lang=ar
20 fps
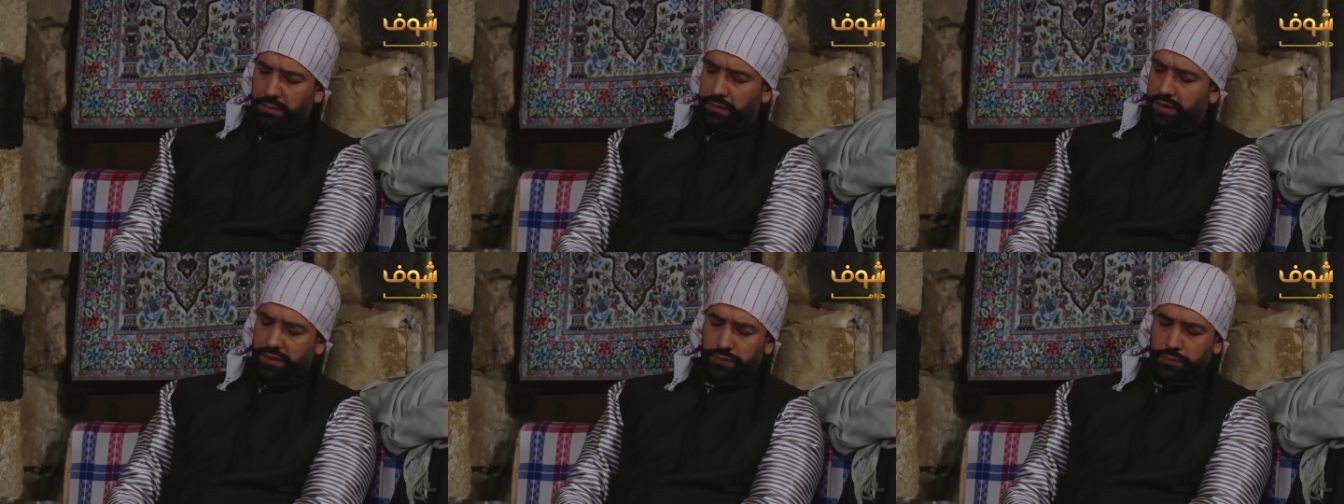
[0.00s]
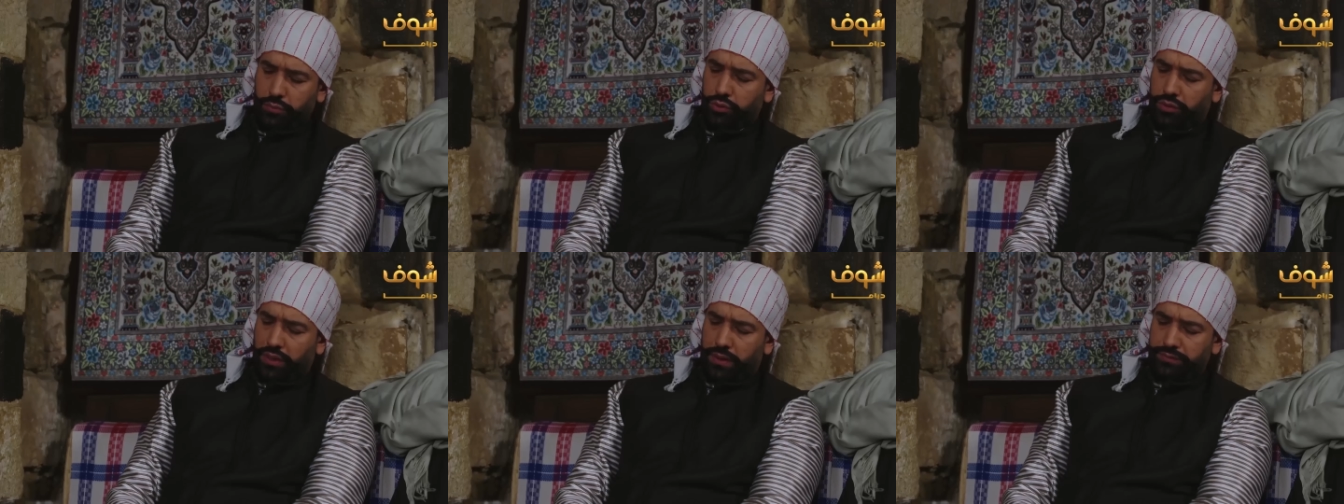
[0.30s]

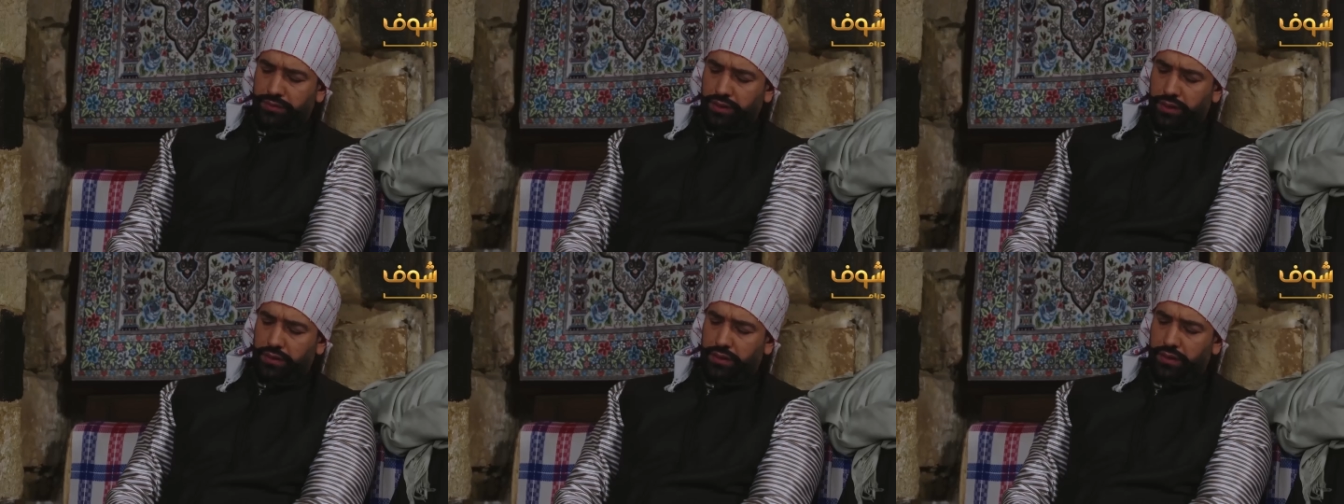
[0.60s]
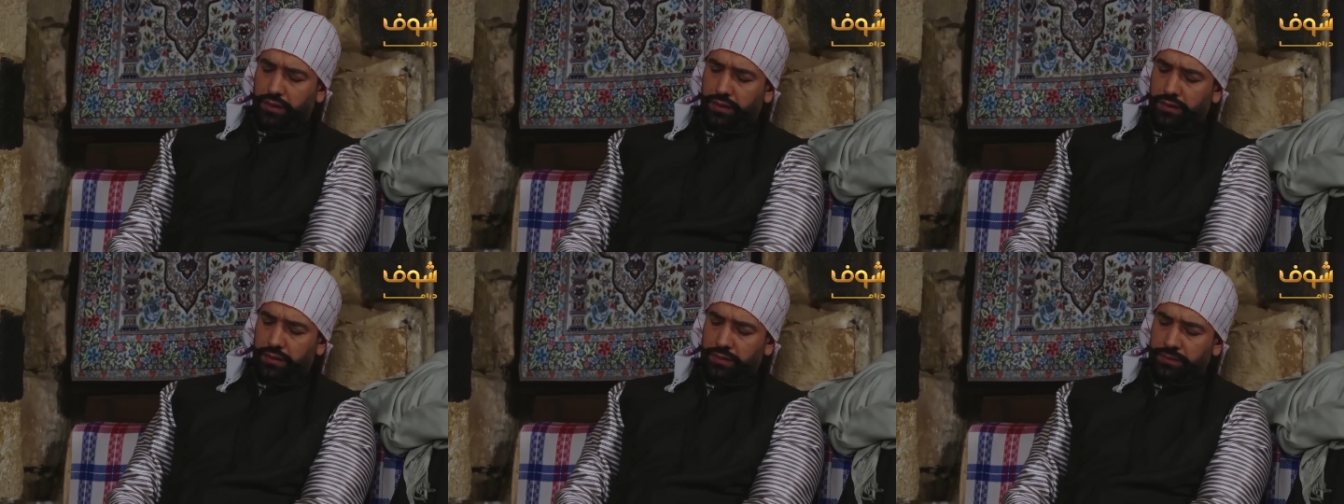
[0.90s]
مظبوط عم
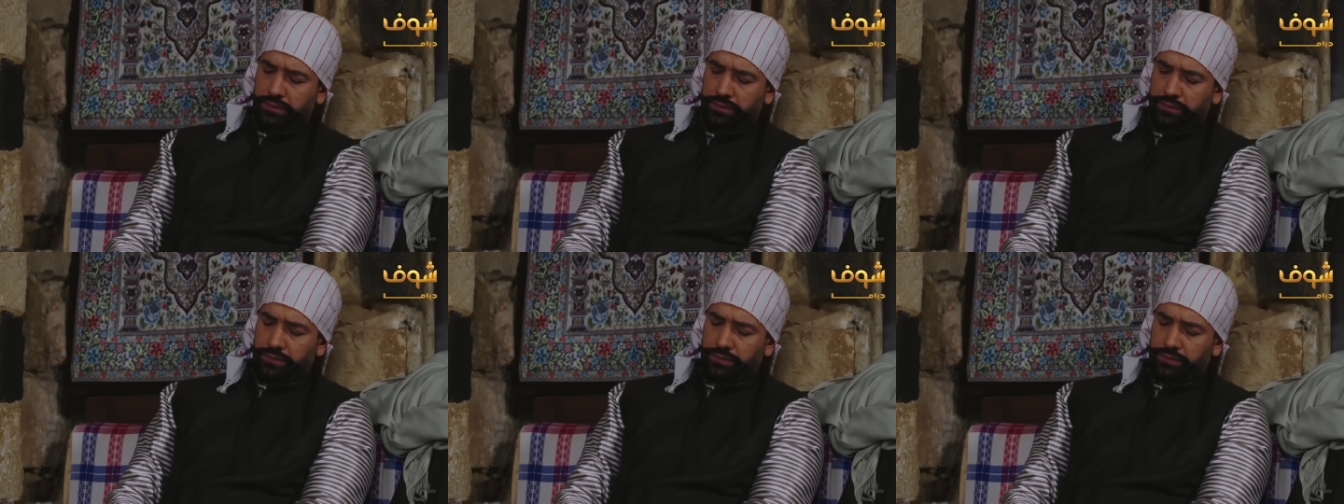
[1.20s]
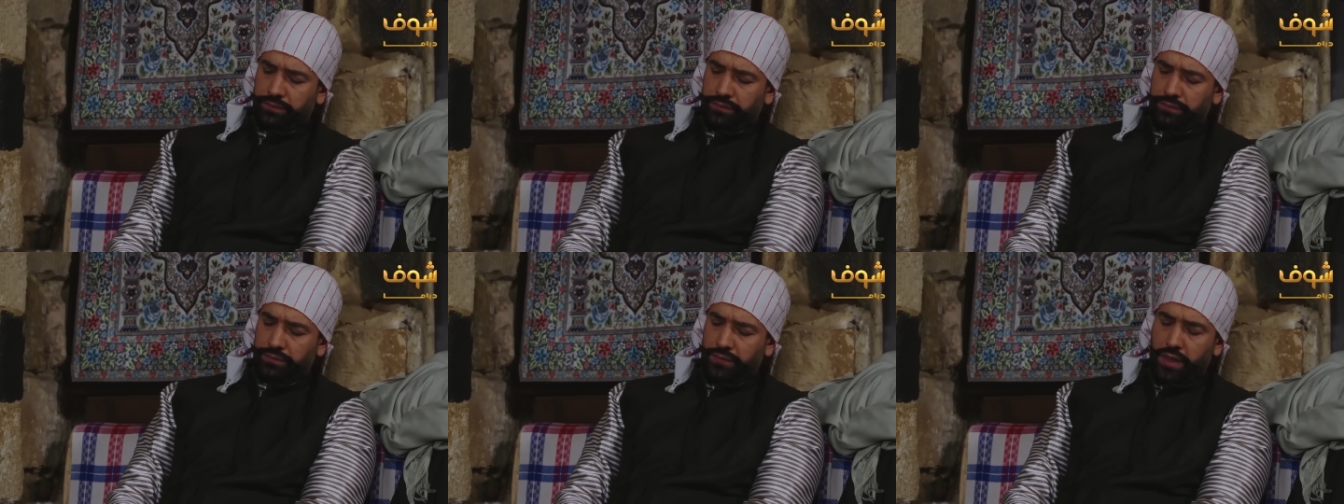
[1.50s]
تحكي
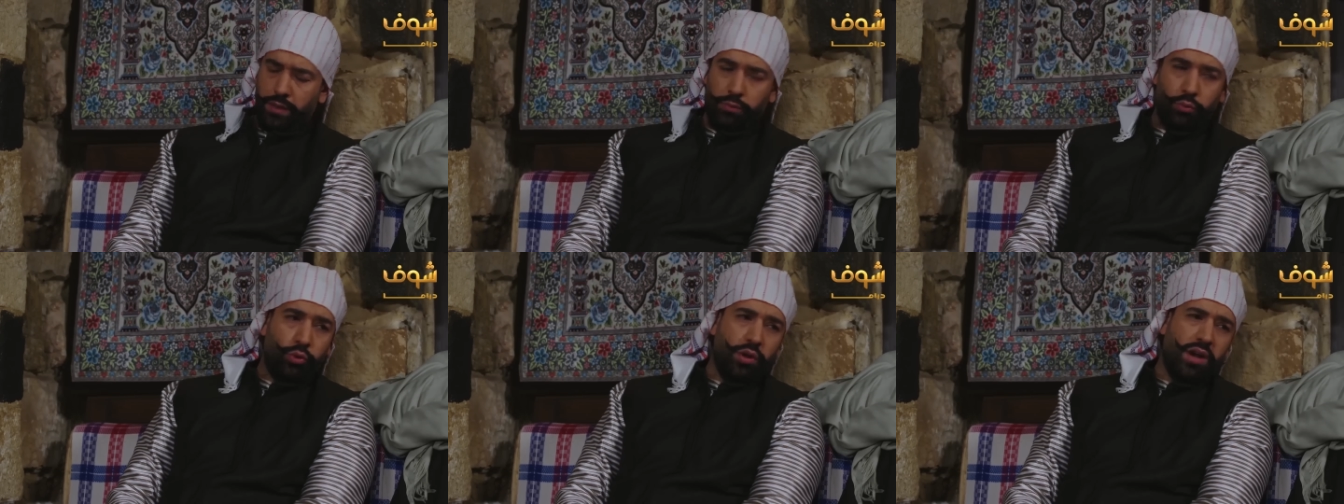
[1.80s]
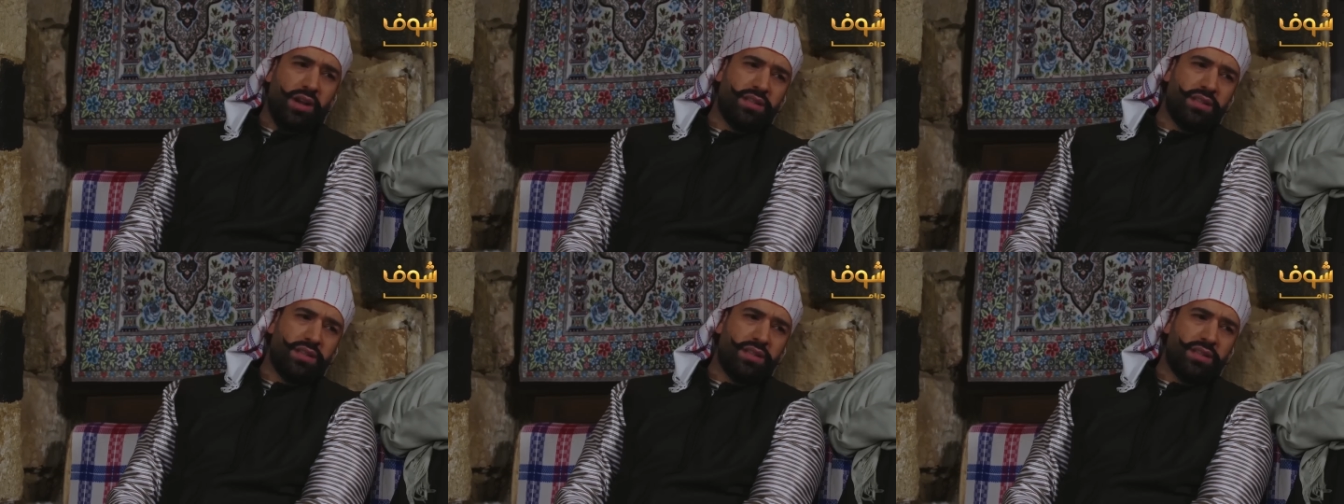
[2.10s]
ابو